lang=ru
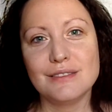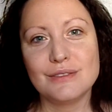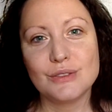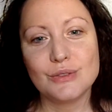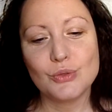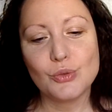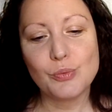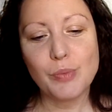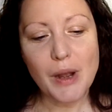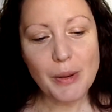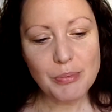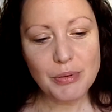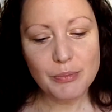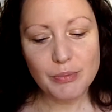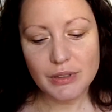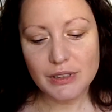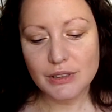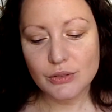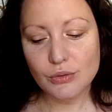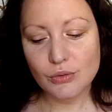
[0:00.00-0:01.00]
у папы
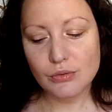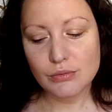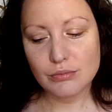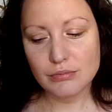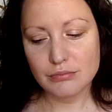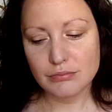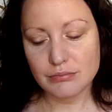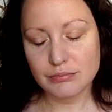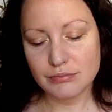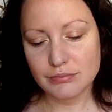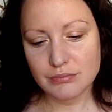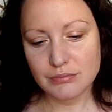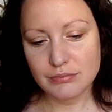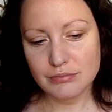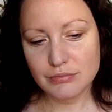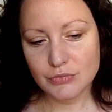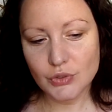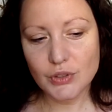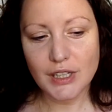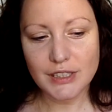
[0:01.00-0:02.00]
был,
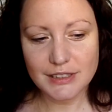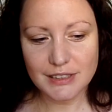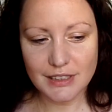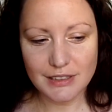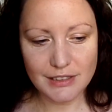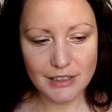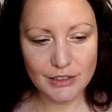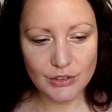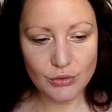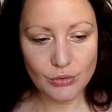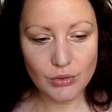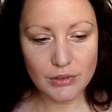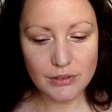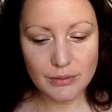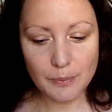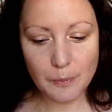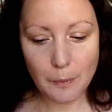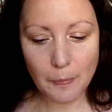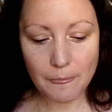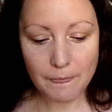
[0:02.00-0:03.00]
ну как сказать, он
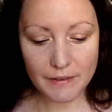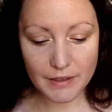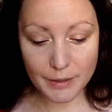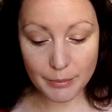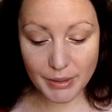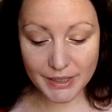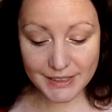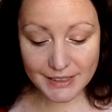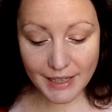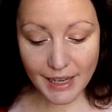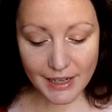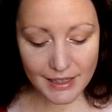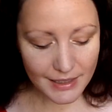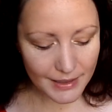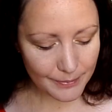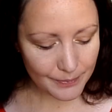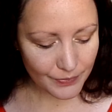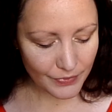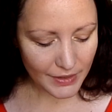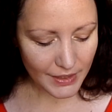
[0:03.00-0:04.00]
работяга
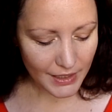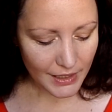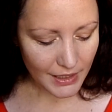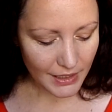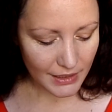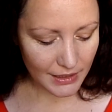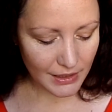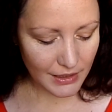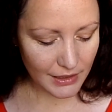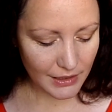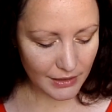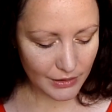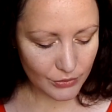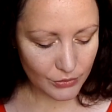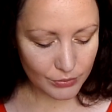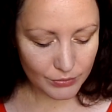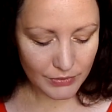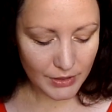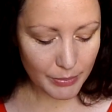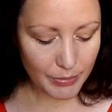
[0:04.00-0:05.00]
и
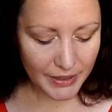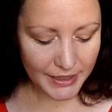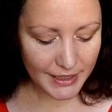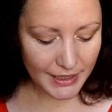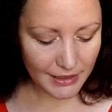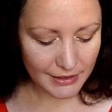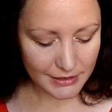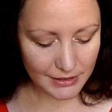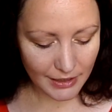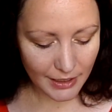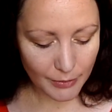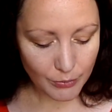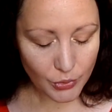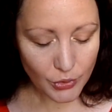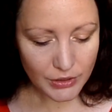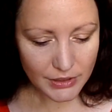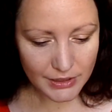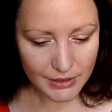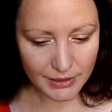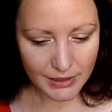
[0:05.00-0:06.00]
не боялся
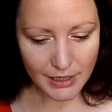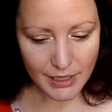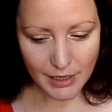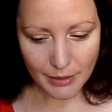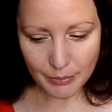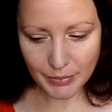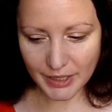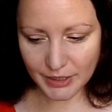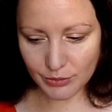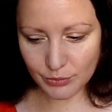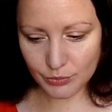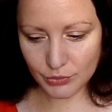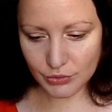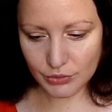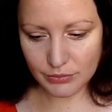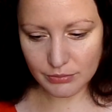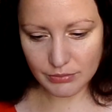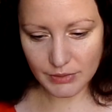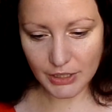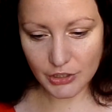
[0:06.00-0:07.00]
работы,
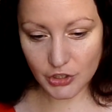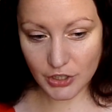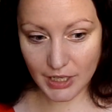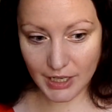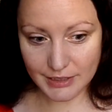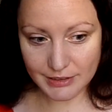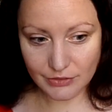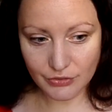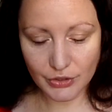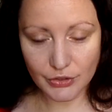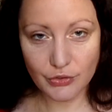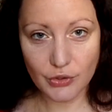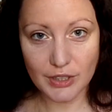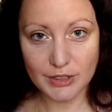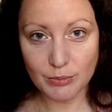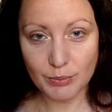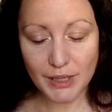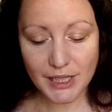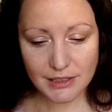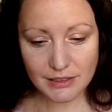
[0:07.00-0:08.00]
поэтому начальство его
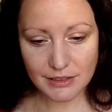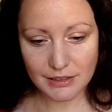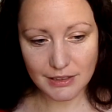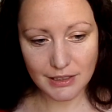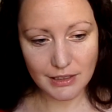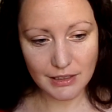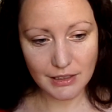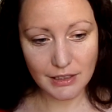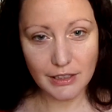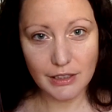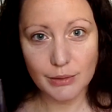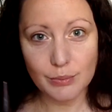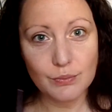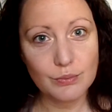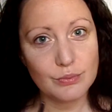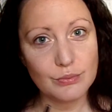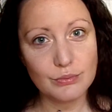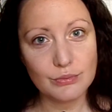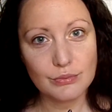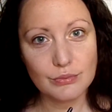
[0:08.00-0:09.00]
отметило, и
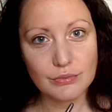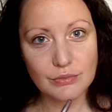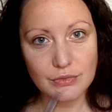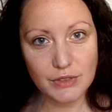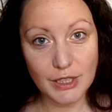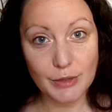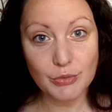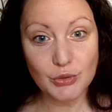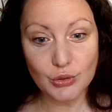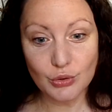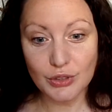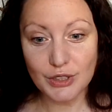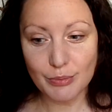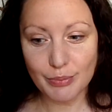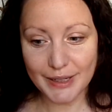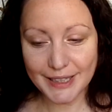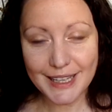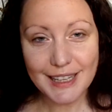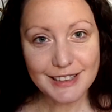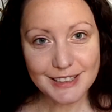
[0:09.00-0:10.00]
тем, кто не
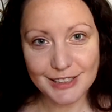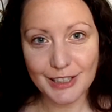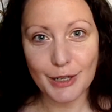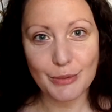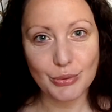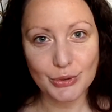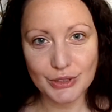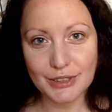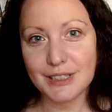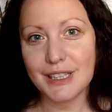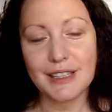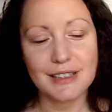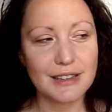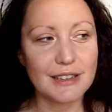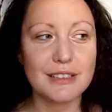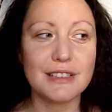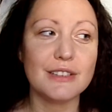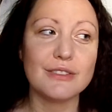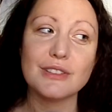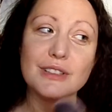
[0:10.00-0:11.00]
боялся работы, не
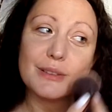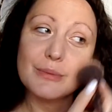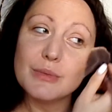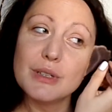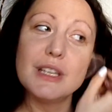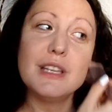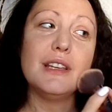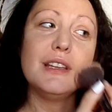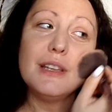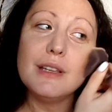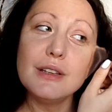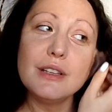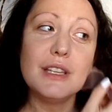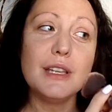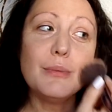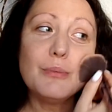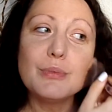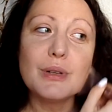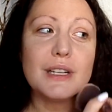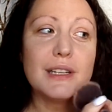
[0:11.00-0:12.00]
отлынивало и
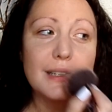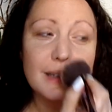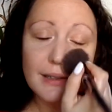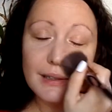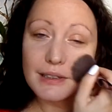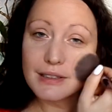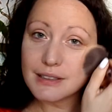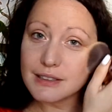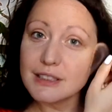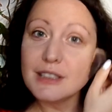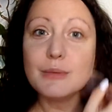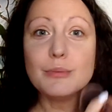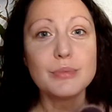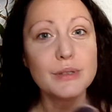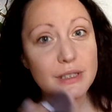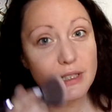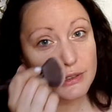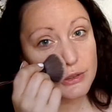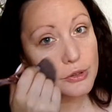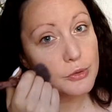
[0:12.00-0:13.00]
им были, к ним
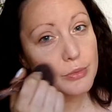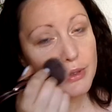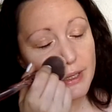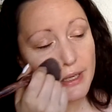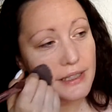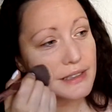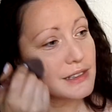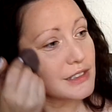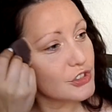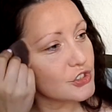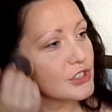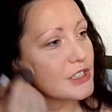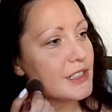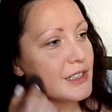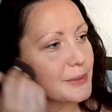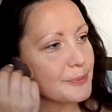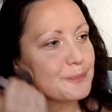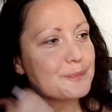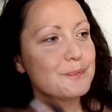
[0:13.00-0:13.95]
было особое отношение.